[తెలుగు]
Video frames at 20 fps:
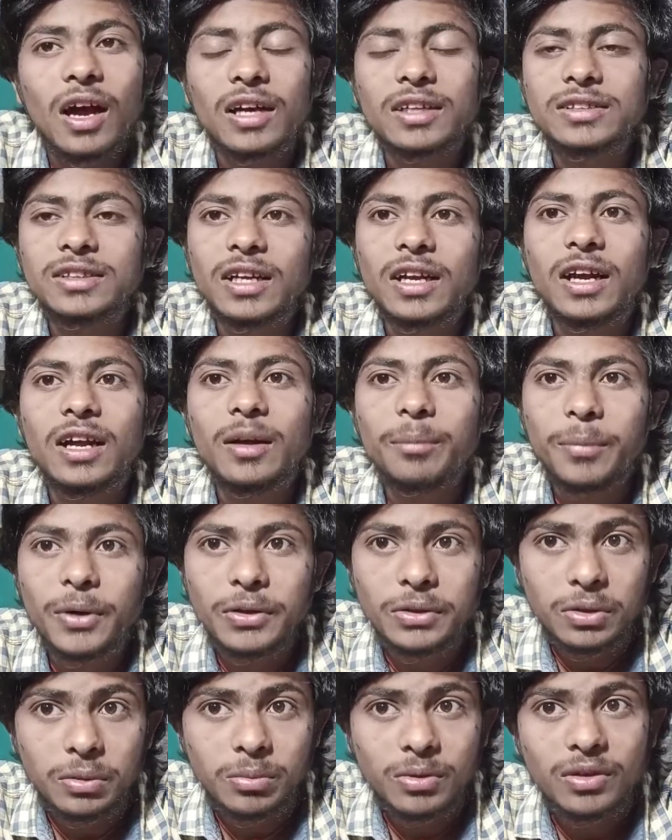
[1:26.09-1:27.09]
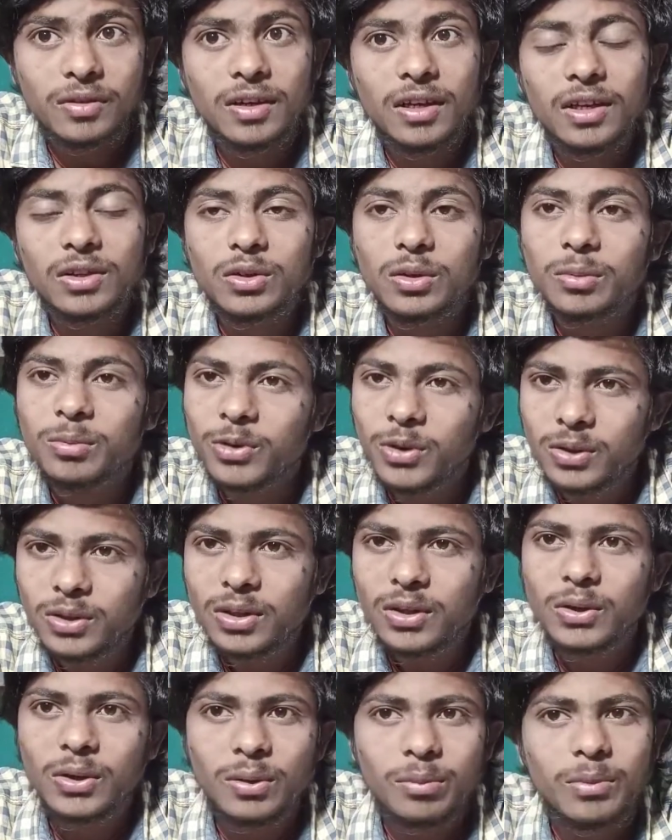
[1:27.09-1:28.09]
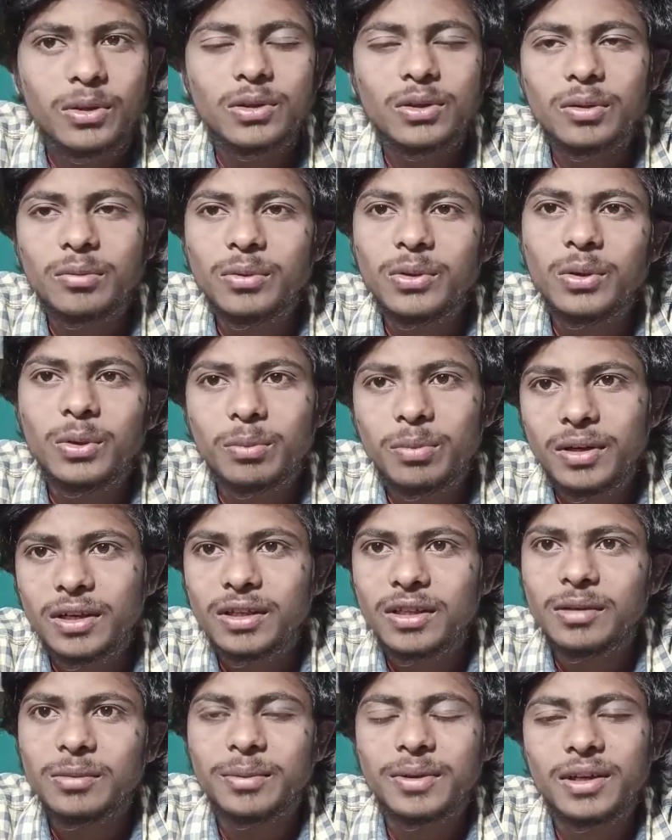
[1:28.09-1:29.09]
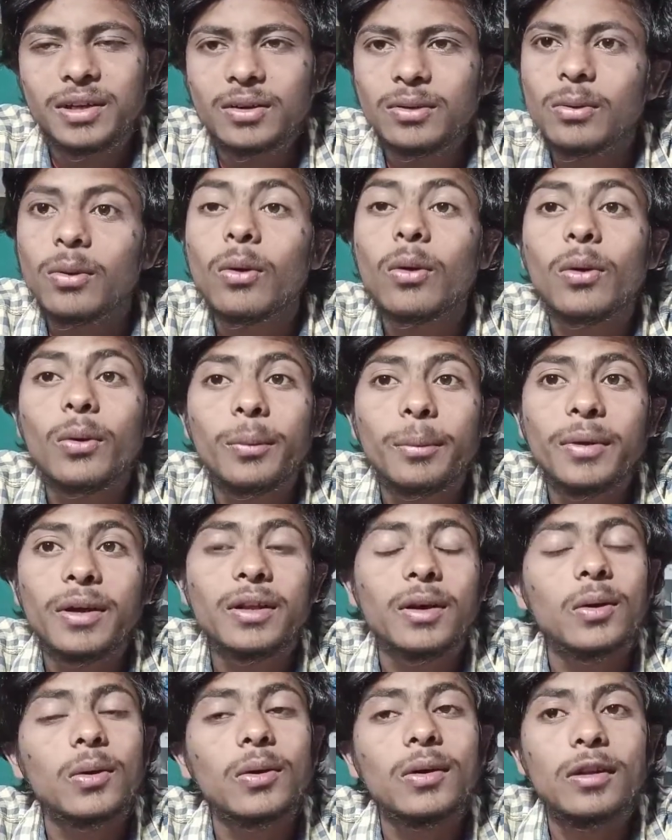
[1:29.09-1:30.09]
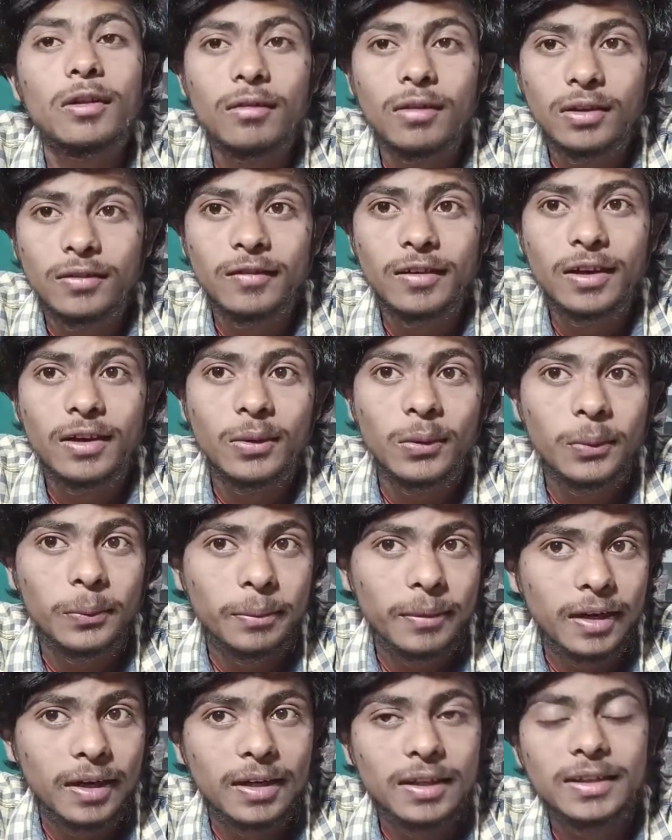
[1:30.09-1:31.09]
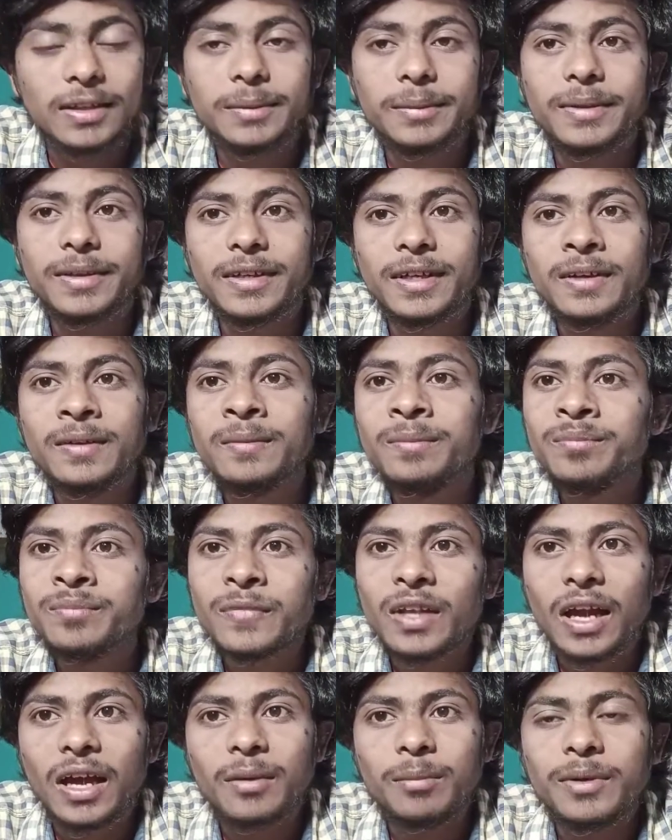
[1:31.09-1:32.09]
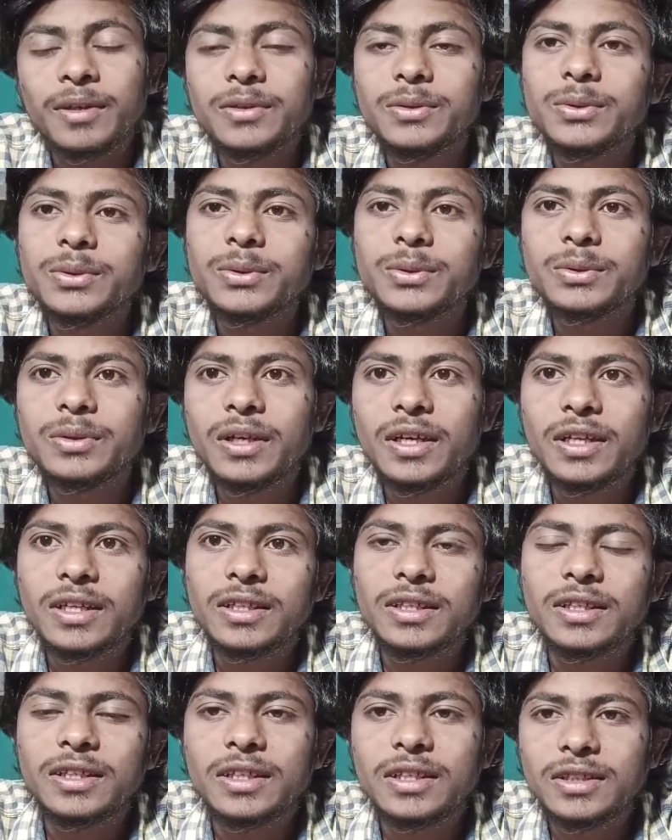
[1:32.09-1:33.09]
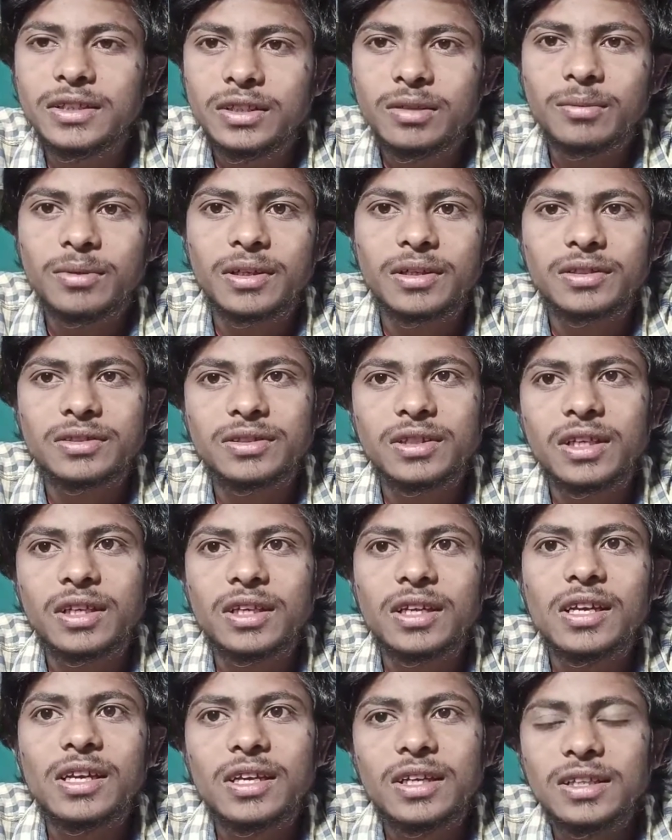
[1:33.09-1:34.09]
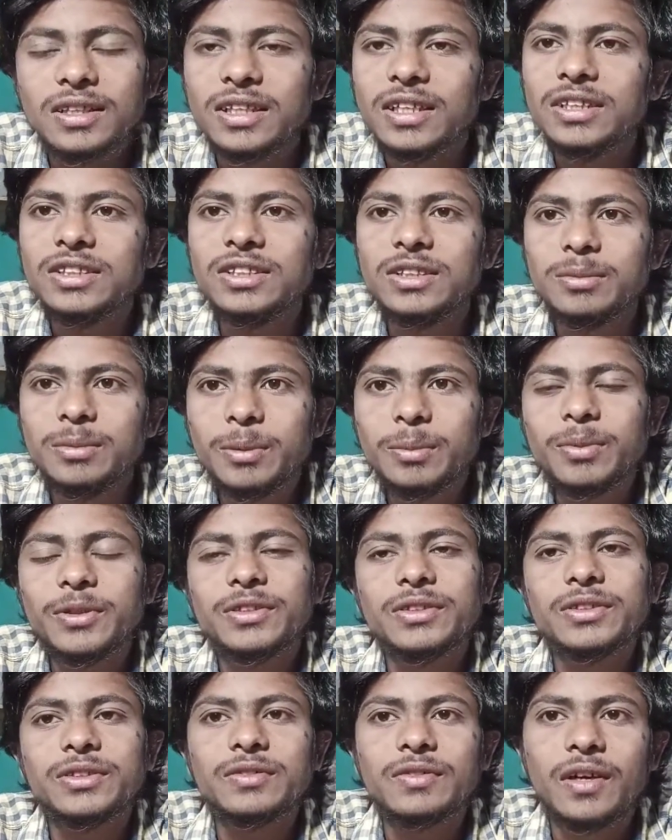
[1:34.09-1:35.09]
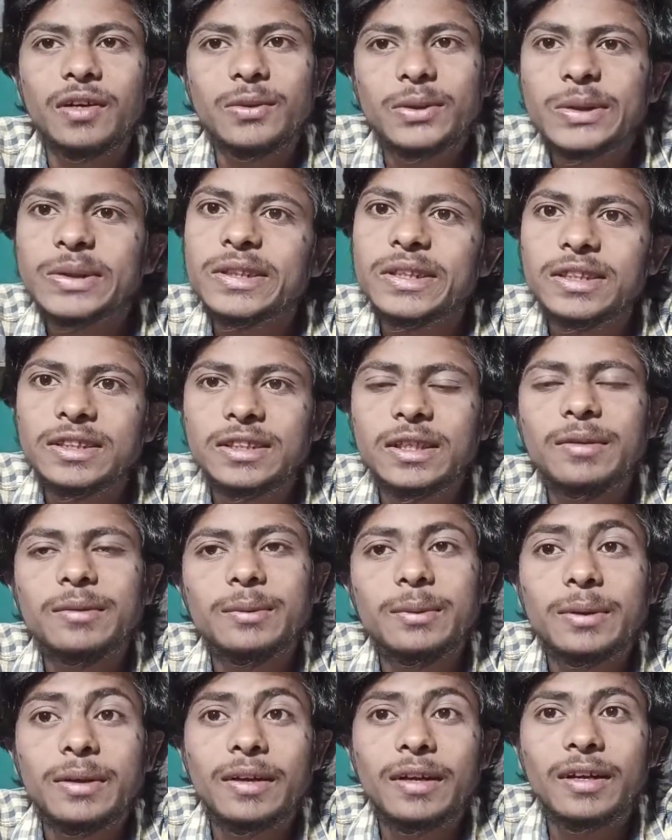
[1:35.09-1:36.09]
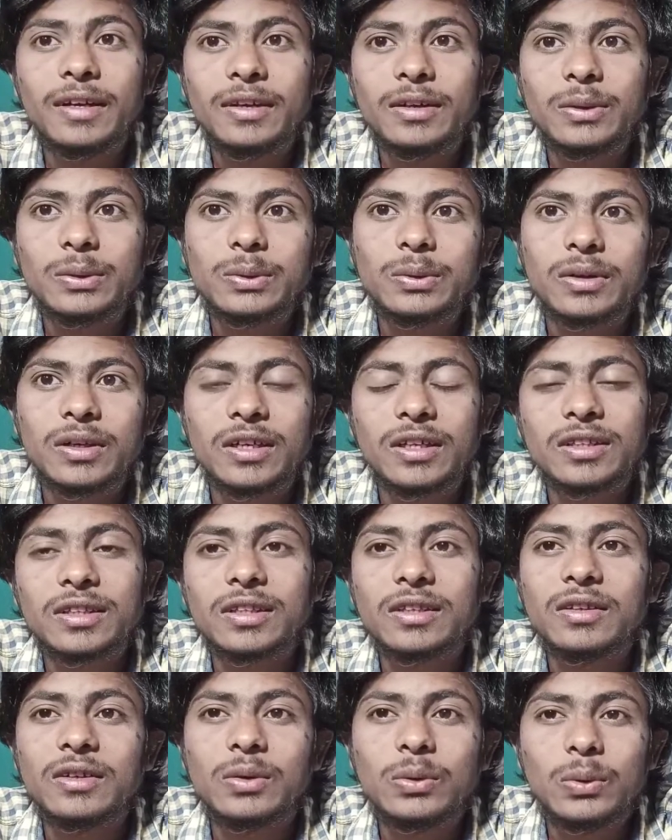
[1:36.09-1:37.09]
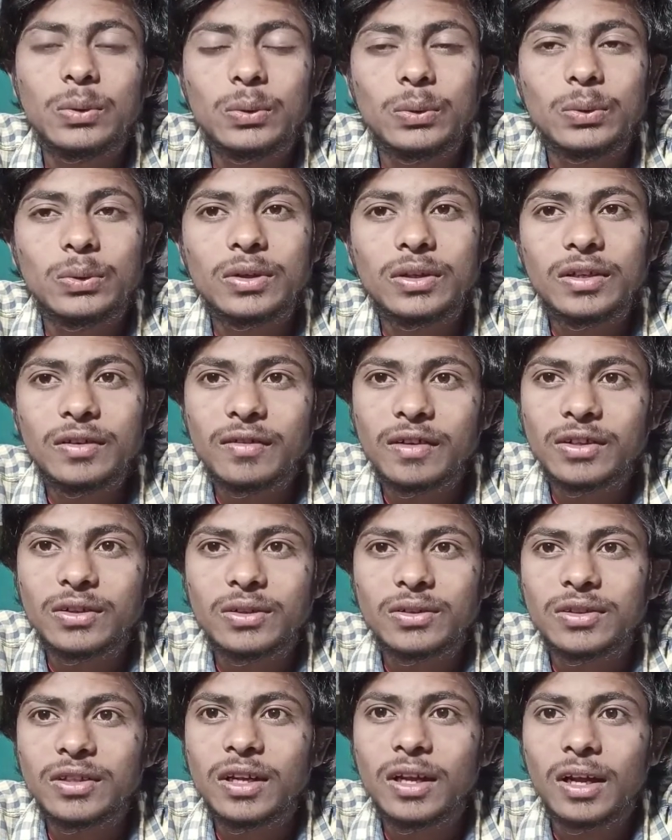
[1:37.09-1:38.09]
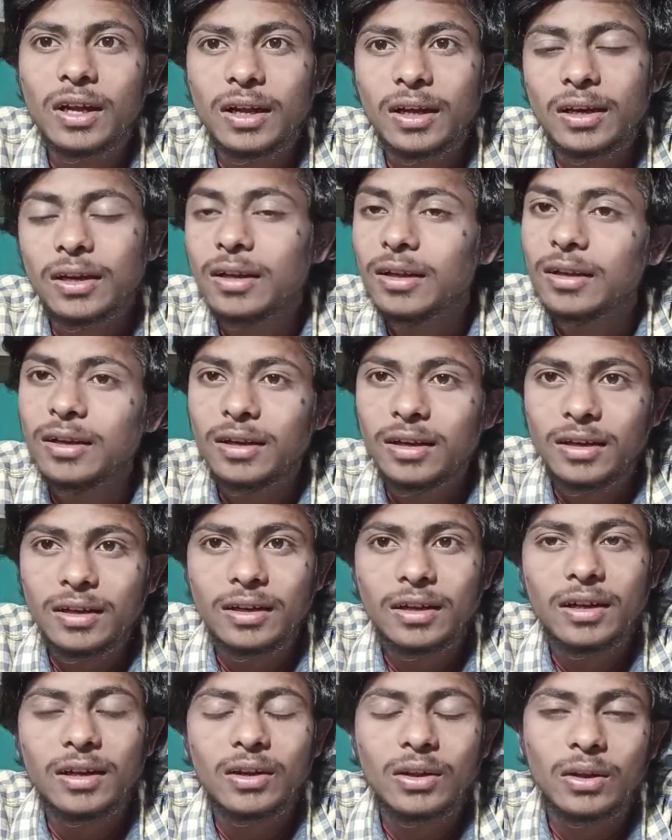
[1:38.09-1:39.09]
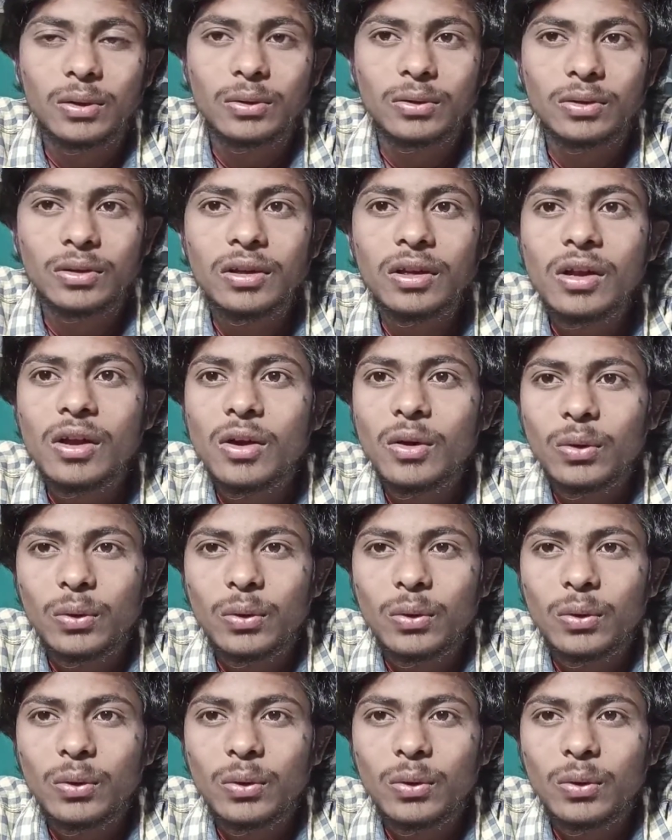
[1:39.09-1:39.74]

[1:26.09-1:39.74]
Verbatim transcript: అక్షరాల పంతొమ్మిది వేల తొమ్మిది వందల తొంభై తొమ్మిది రూపాయలు అయితే పెట్టారు సో ఒక్క రూపాయి తక్కువ ఇరవై వేల రూపాయలు అయితే పెట్టారు అండ్ మనం చూసుకున్నట్టయితే నెక్స్ట్ మనకు వచ్చేసరికి ఎయిట్ జీబీ ప్లస్ వన్ ట్వంటీ ఎయిట్ జీబీ వేరియంట్ చూసుకున్నట్టయితే ట్వంటీ వన్ థౌసండ్ నైన్ హండ్రెడ్ అండ్ ఎయిటీ నైన్ థౌసండ్